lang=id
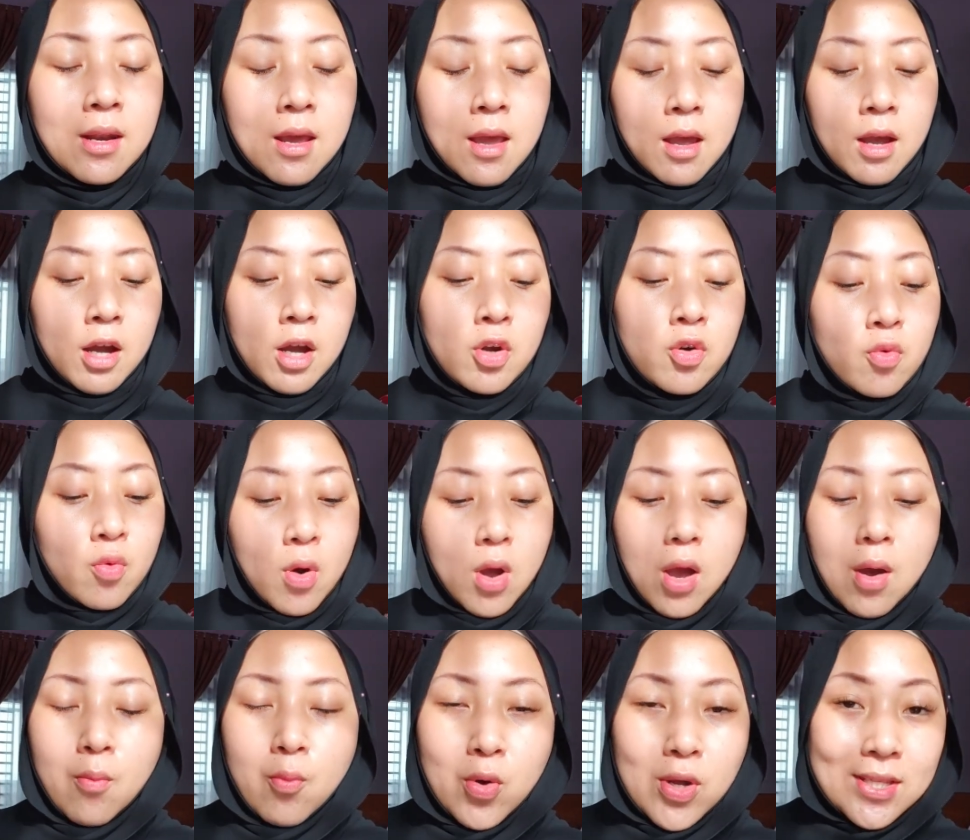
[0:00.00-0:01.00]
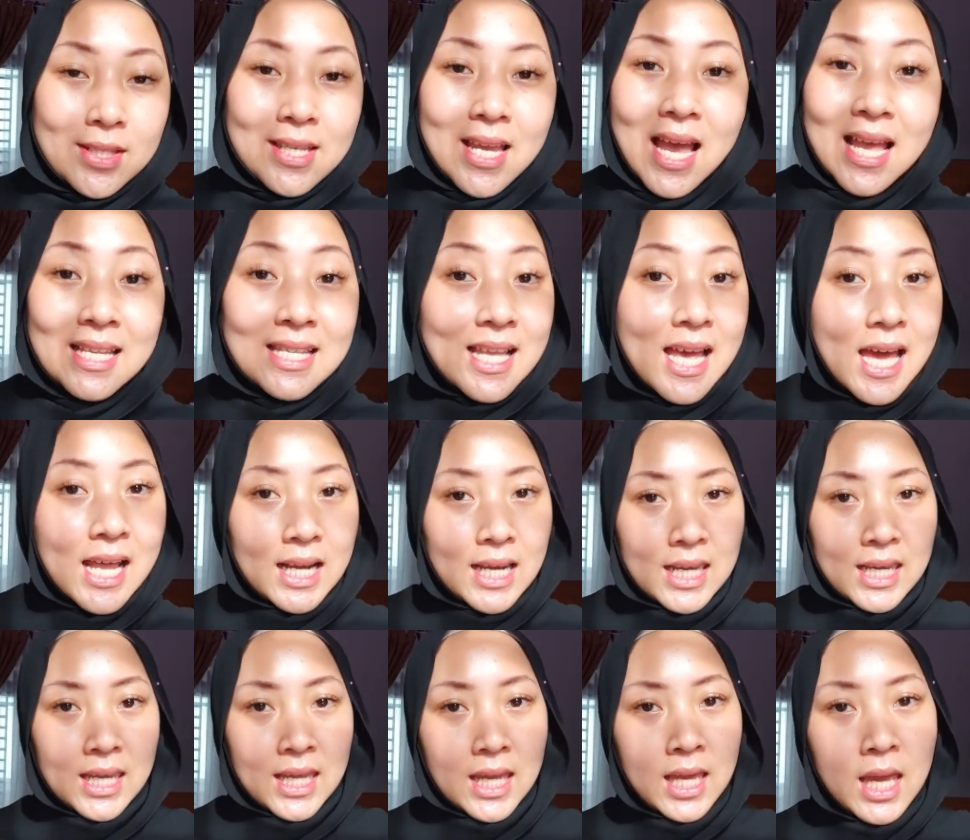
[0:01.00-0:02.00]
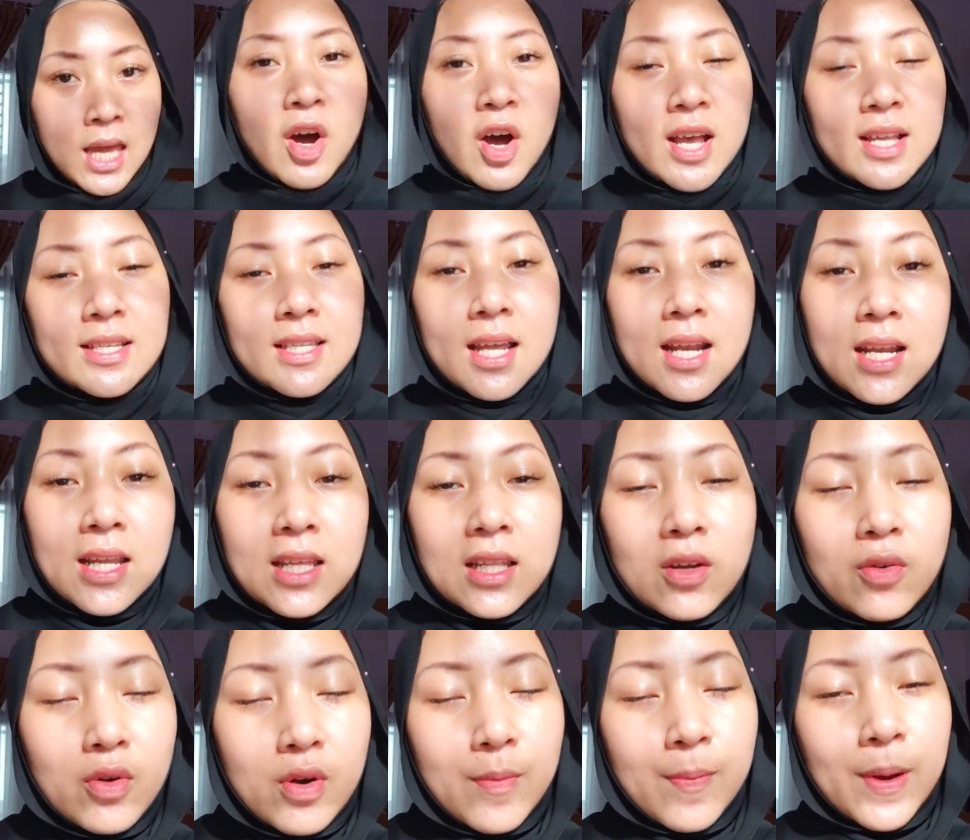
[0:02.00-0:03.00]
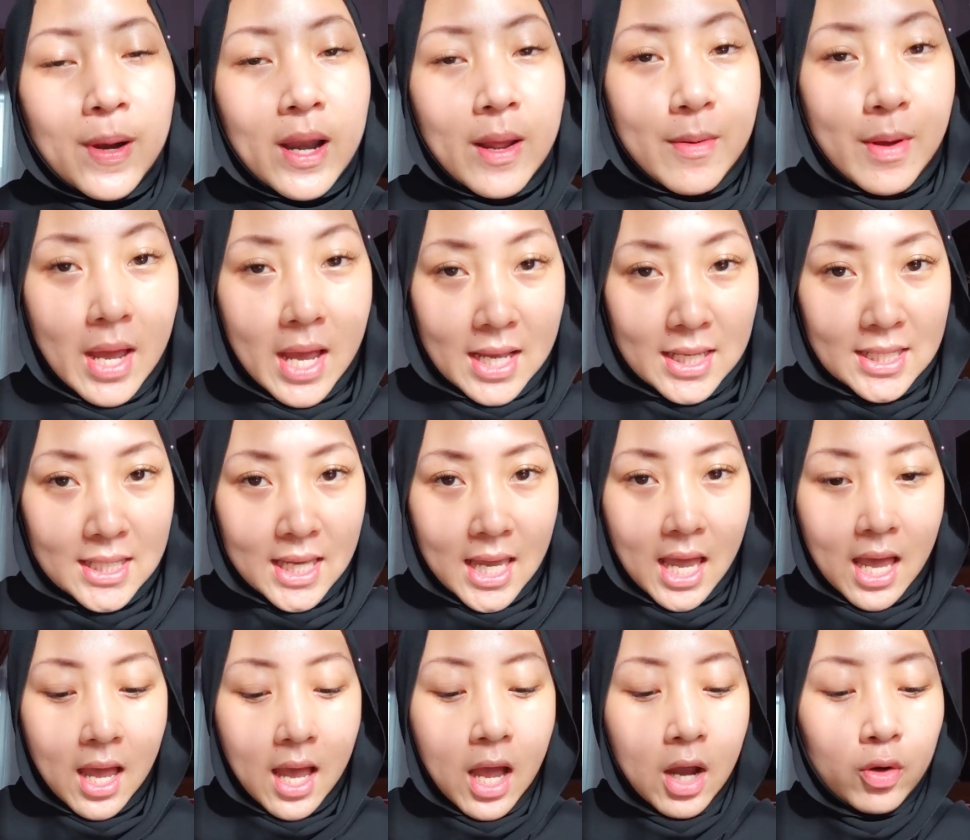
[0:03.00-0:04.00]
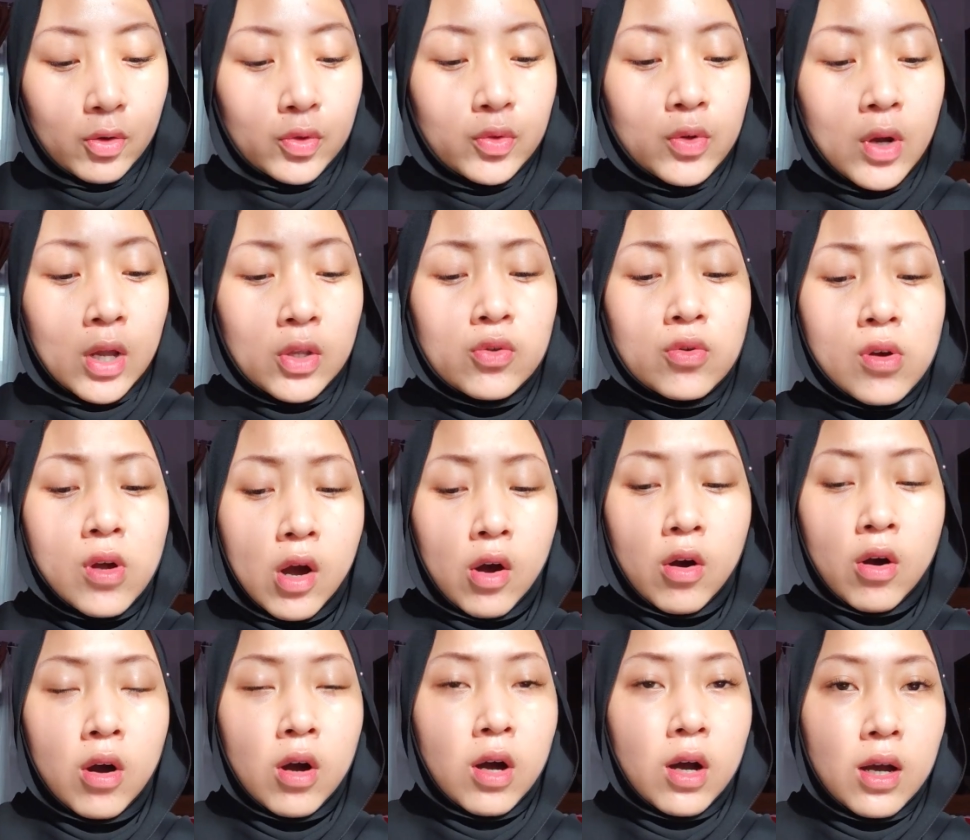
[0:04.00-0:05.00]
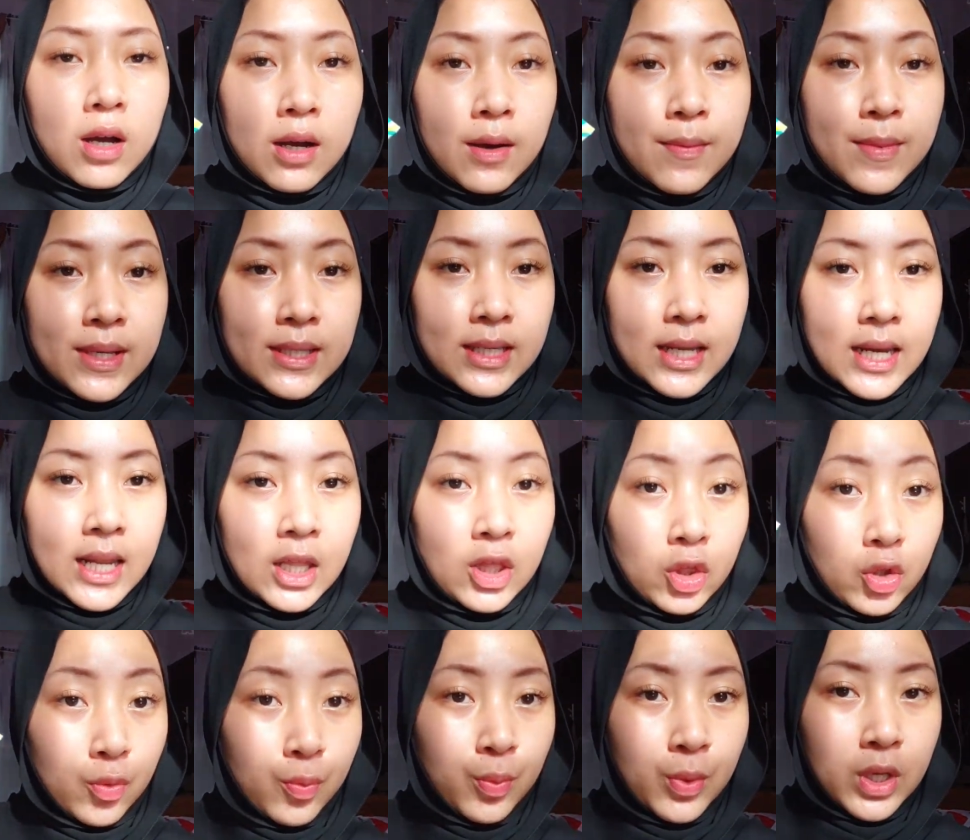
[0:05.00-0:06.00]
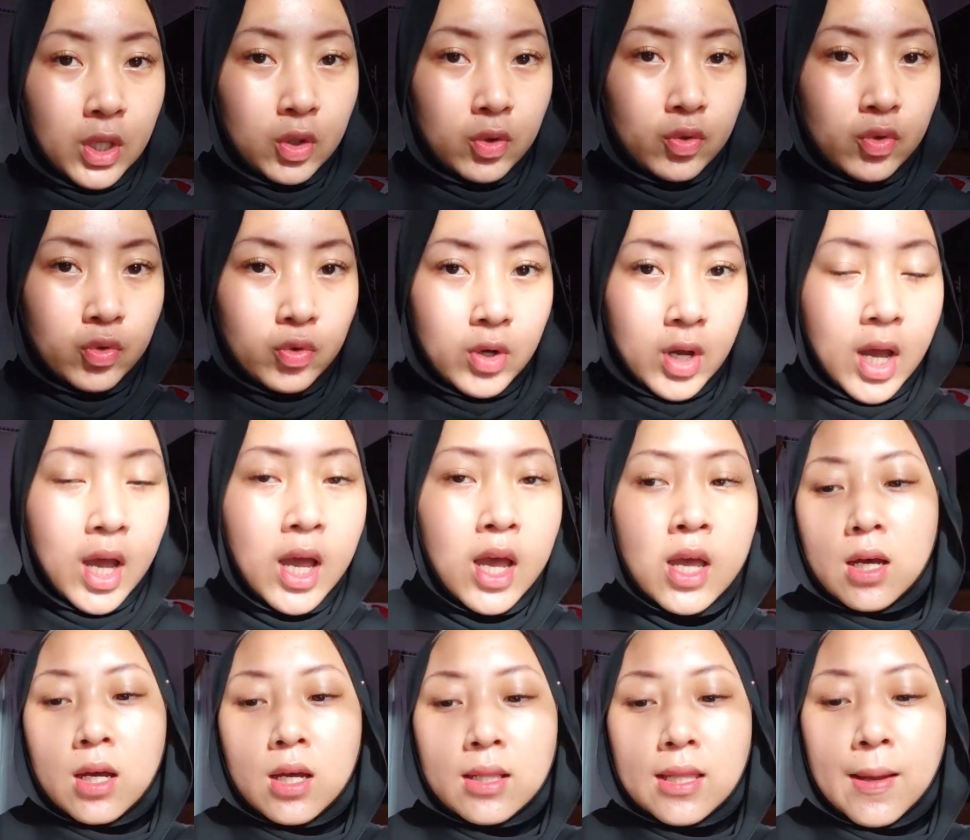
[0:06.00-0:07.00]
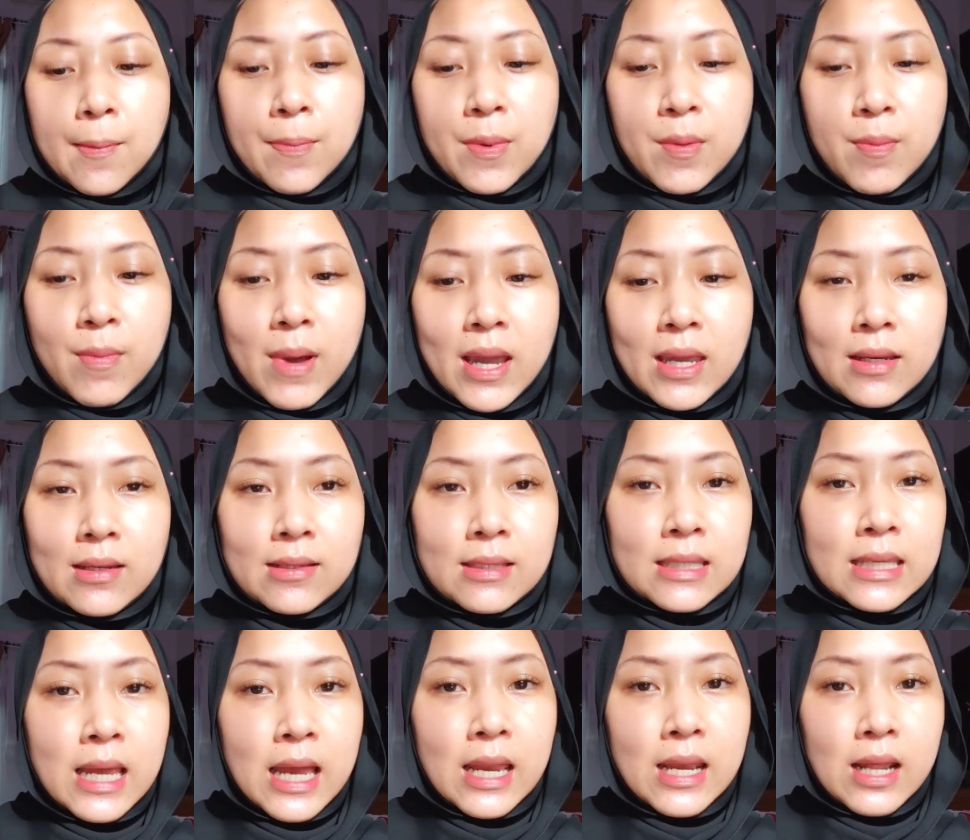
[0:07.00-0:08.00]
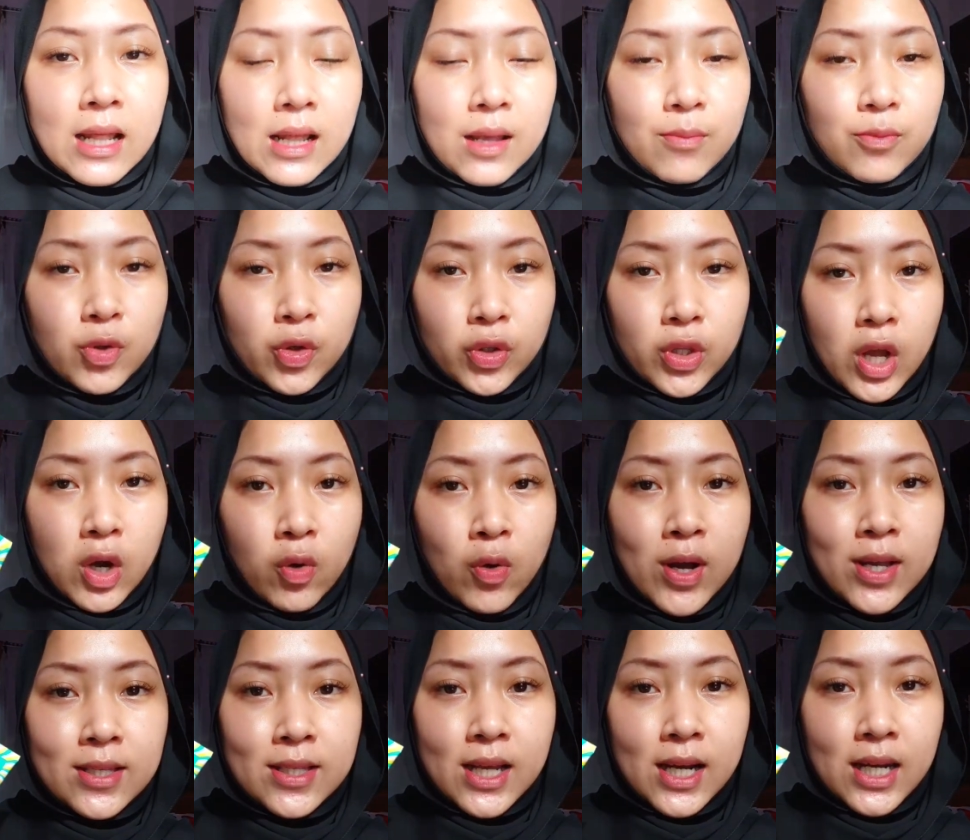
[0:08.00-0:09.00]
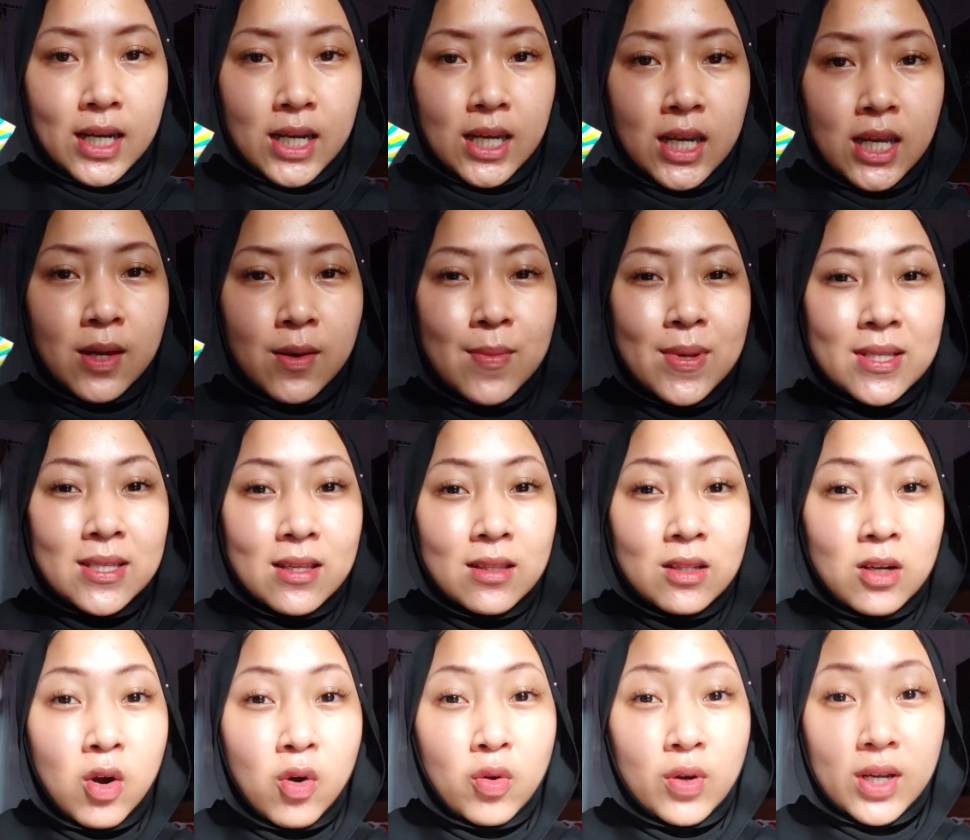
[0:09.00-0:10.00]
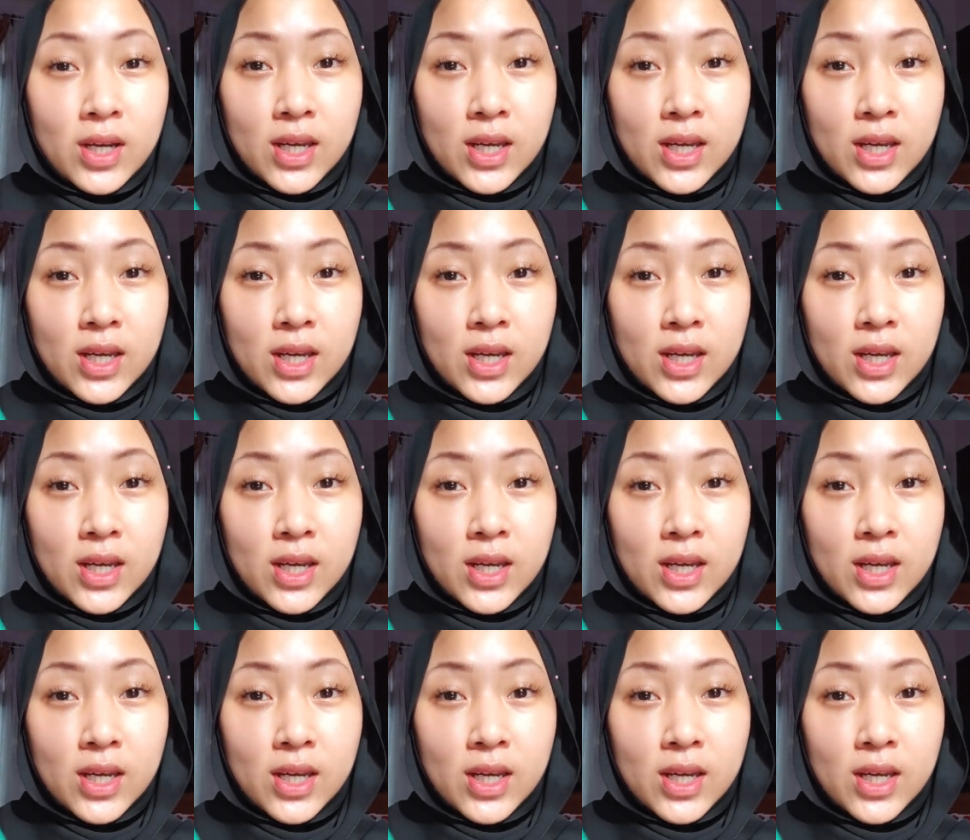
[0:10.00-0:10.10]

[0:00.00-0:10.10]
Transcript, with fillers: Nah yang kedua buat si Azarin nih. Kok Azarin kita udah pernah bahas ya. Aku suka juga kok kemasannya tuh gitu juga. Uh, tapi minusnya adalah menurut aku Azarin ini kemasannya terlalu